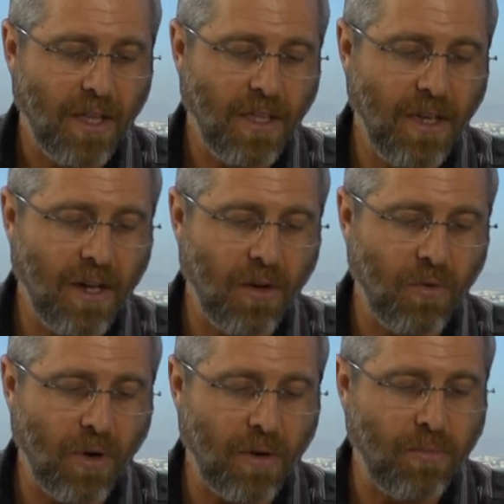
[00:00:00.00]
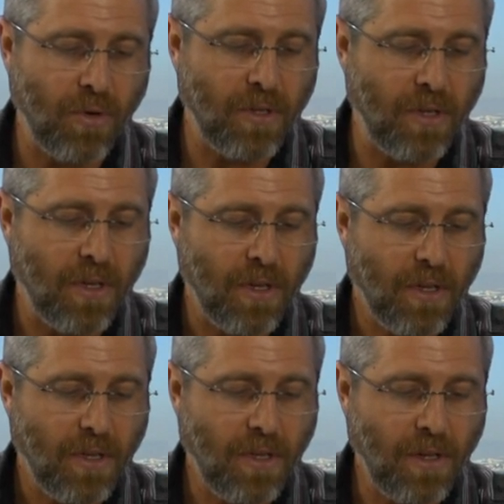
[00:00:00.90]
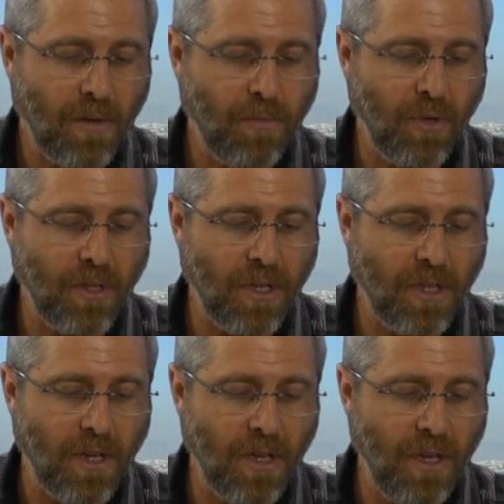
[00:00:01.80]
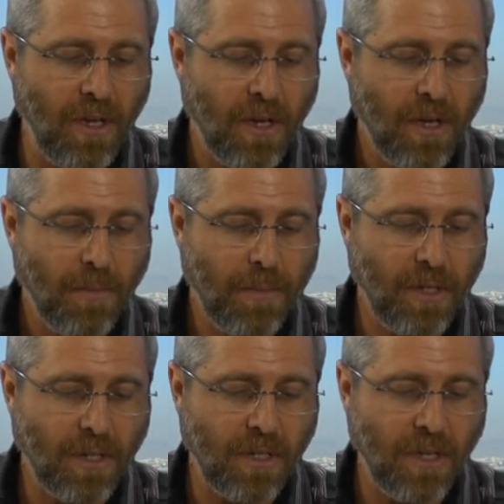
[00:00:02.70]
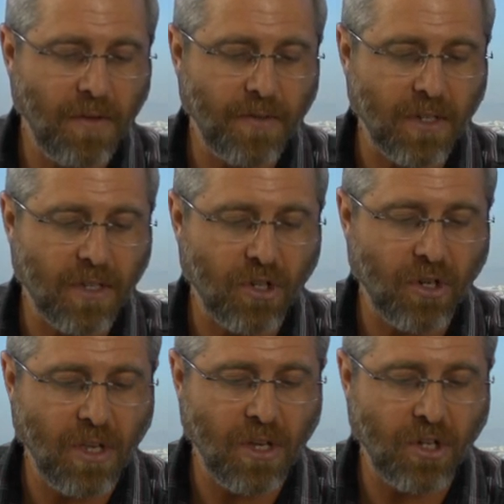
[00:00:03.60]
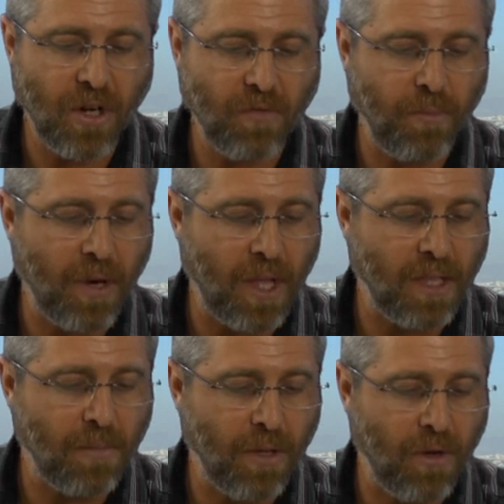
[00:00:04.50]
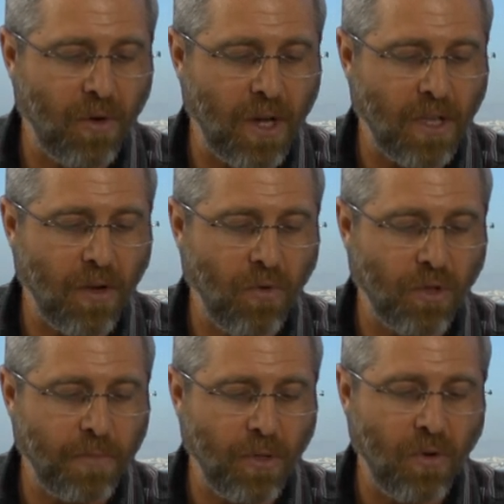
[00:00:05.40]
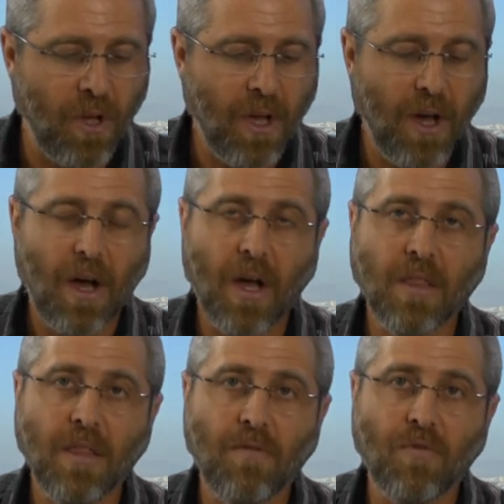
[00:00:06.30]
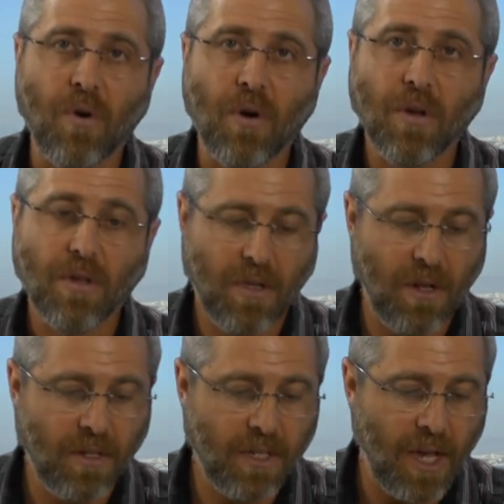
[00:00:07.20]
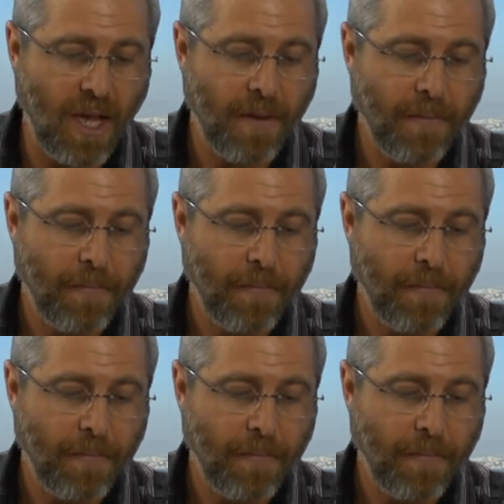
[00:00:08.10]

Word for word: никакой работы не работайте и приносите все сожжения жертву приятное благоухание Господу одного тельца,